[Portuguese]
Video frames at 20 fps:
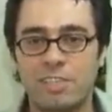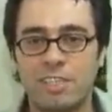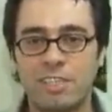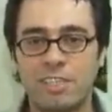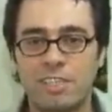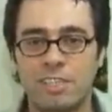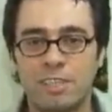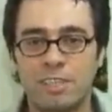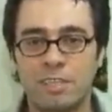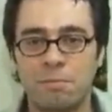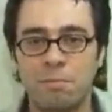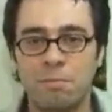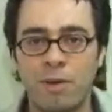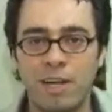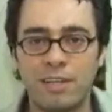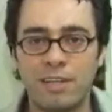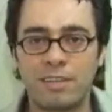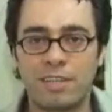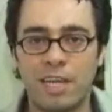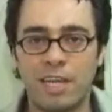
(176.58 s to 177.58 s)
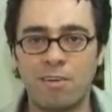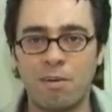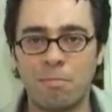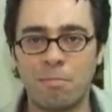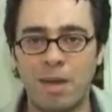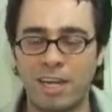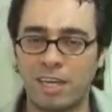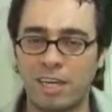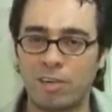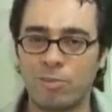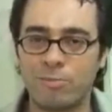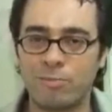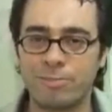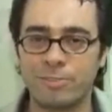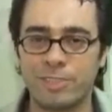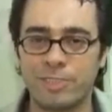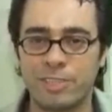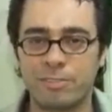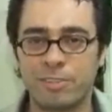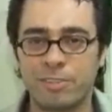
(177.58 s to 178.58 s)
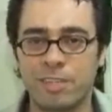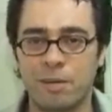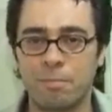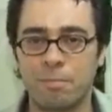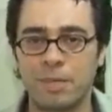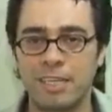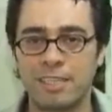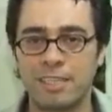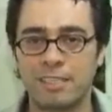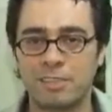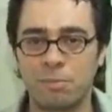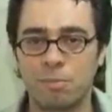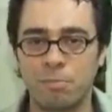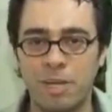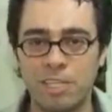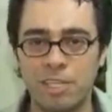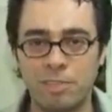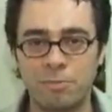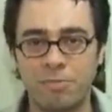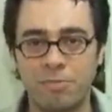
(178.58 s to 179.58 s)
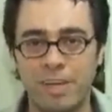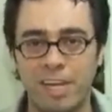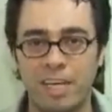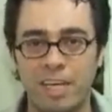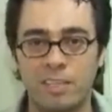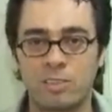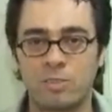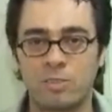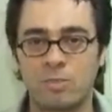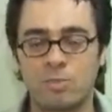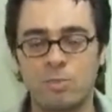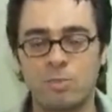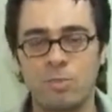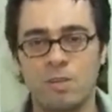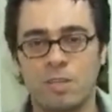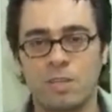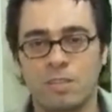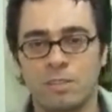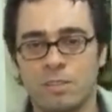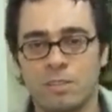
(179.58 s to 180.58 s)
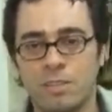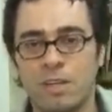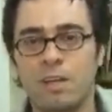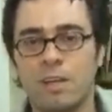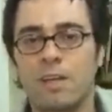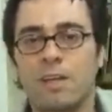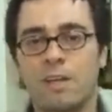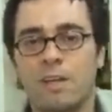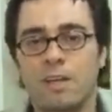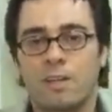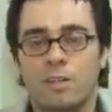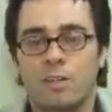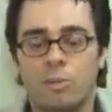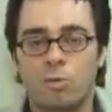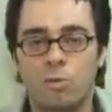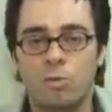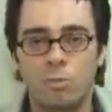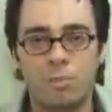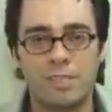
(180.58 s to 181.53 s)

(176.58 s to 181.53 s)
que, embora tenham a marca inconfundível da banda, são bem diferentes um do outro. Com